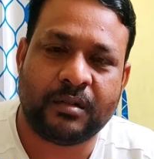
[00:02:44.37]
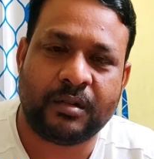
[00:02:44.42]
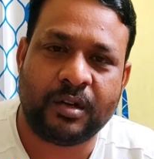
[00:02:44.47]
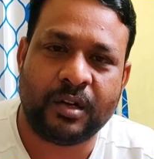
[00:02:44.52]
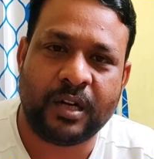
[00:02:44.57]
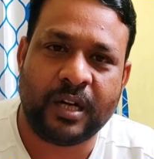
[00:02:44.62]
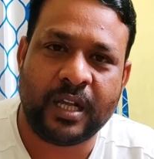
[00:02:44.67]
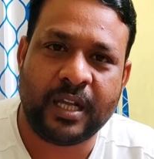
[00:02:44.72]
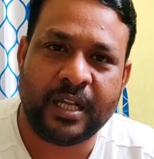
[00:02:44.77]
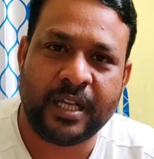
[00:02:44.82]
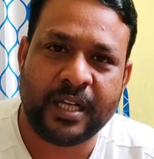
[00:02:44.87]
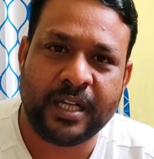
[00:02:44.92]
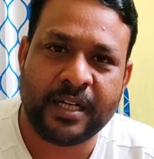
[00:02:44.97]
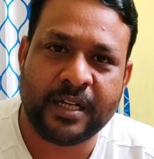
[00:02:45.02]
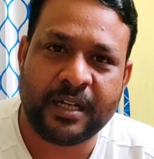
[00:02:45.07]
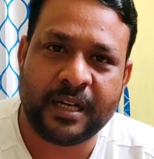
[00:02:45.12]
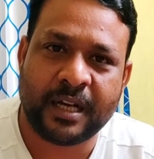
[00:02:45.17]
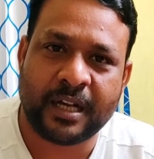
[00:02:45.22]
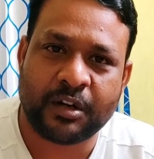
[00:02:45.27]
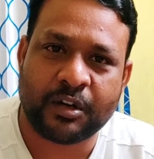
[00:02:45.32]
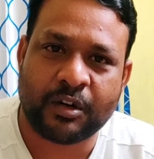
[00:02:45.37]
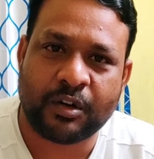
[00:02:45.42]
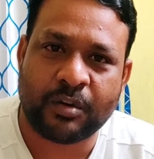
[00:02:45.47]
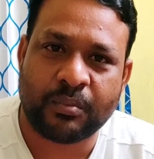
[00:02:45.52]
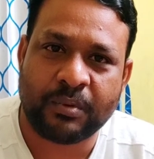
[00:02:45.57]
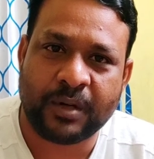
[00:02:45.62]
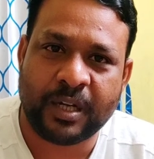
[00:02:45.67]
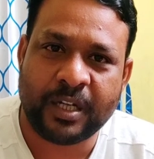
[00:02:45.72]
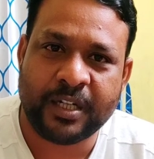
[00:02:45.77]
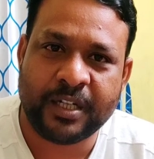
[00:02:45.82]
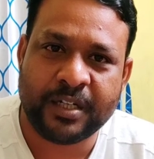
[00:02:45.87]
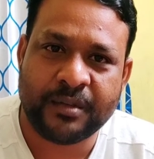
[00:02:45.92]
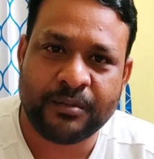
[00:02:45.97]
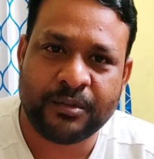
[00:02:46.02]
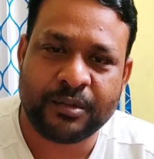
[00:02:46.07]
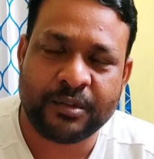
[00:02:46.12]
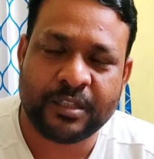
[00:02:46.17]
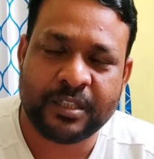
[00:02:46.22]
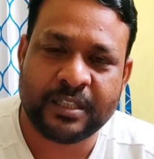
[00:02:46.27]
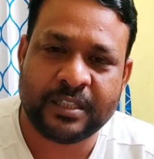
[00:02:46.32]
অনলাইন আর অফলাইনের
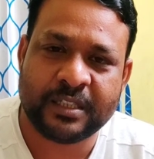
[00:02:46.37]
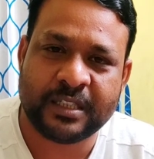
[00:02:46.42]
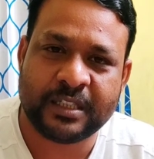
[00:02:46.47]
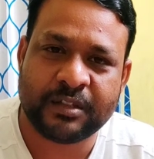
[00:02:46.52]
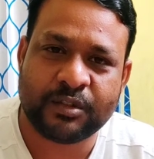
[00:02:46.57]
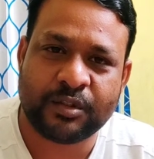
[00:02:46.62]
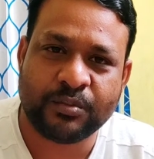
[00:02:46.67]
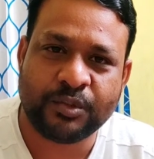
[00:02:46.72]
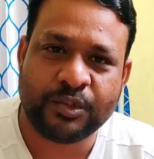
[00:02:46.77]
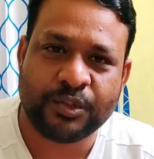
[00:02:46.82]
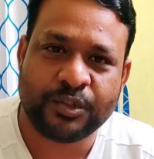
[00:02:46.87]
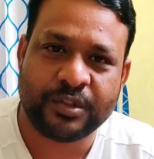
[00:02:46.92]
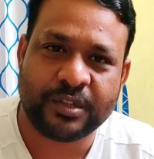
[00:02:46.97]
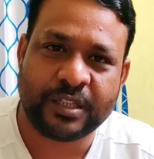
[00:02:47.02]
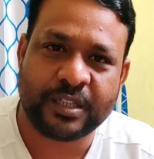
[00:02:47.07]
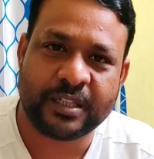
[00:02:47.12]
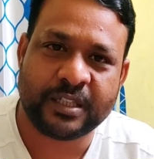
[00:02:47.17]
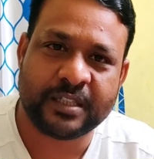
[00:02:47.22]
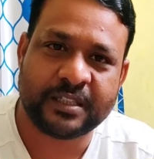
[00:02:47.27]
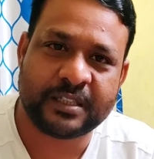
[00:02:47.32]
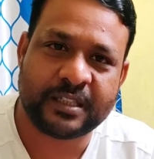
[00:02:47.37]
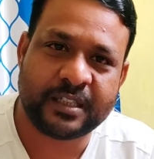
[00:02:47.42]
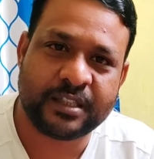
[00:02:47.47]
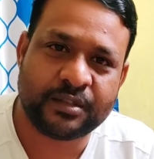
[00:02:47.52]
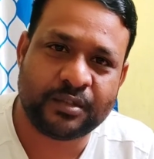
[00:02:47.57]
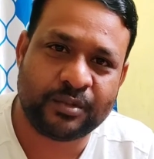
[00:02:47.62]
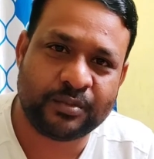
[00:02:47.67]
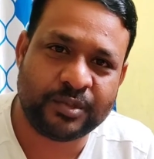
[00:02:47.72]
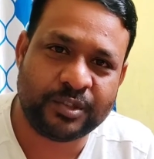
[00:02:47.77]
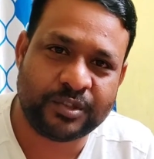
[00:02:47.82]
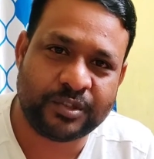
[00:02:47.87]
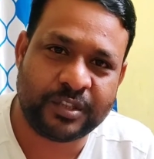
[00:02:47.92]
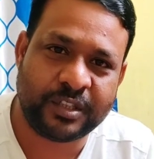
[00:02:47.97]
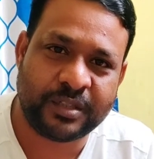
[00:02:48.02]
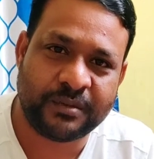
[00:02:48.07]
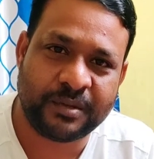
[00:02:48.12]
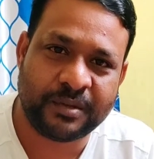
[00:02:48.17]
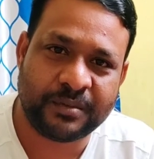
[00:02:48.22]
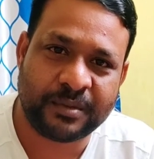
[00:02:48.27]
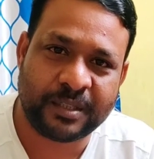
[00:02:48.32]
মধ্যে যে কমিশন থাকে সেই
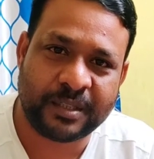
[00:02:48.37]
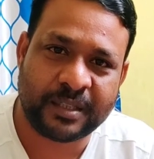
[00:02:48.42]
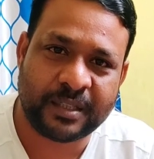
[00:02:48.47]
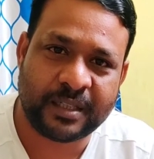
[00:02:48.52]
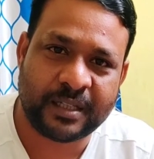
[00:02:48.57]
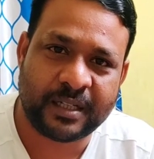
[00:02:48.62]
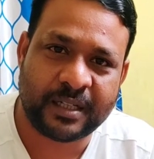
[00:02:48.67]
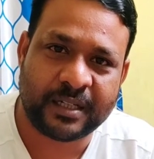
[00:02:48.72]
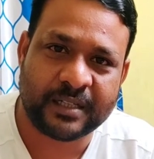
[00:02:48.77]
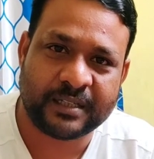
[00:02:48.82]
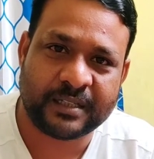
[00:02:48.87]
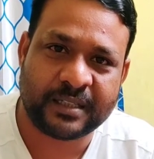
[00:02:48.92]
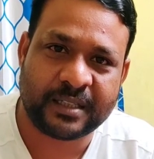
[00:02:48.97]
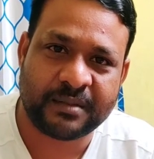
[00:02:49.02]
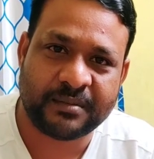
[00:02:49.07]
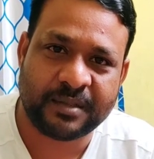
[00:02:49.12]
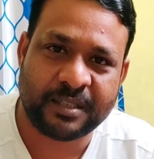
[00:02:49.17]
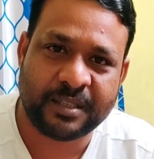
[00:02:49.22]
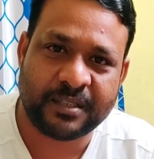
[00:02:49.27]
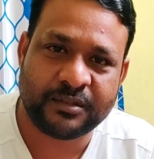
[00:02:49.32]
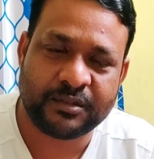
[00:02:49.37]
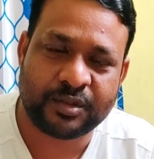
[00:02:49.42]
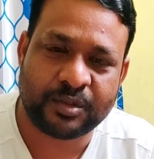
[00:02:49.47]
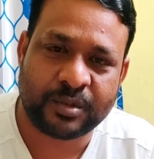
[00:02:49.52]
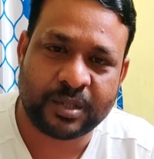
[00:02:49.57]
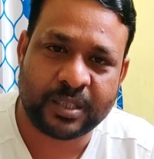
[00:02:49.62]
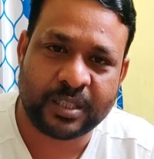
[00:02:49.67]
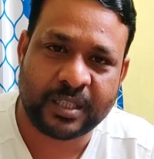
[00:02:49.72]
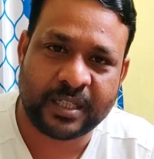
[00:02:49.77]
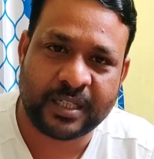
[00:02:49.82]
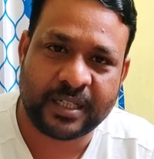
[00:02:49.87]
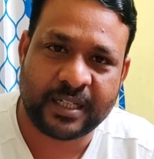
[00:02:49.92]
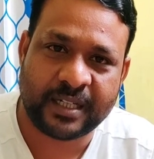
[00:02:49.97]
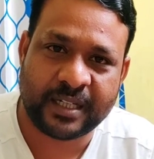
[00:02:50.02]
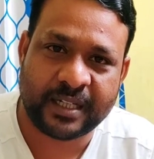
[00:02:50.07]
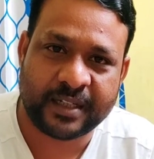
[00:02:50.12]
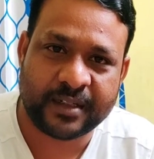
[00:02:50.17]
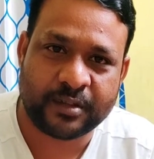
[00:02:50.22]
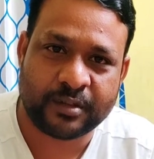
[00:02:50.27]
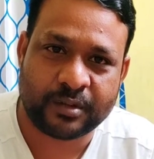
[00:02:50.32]
কমিশনের ব্যাপারে আজকে আমি সবাইকে
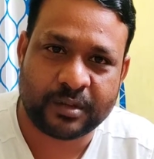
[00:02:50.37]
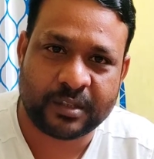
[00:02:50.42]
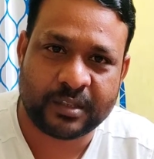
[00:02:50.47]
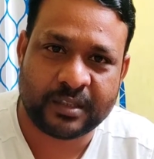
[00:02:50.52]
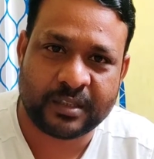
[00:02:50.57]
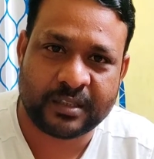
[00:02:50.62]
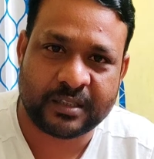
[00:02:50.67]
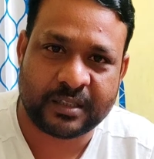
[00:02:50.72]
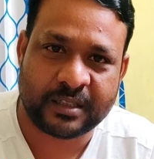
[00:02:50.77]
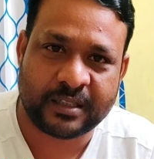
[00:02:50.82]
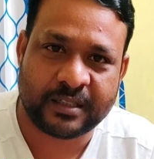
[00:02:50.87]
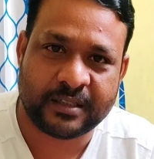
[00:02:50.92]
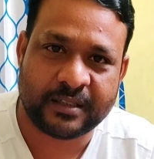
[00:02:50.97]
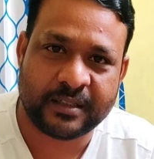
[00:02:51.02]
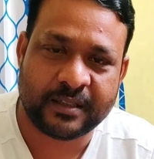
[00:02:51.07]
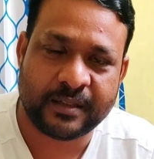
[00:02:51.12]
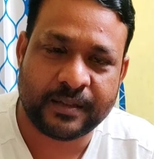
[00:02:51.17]
ক্লিয়ার করে দিতে চাই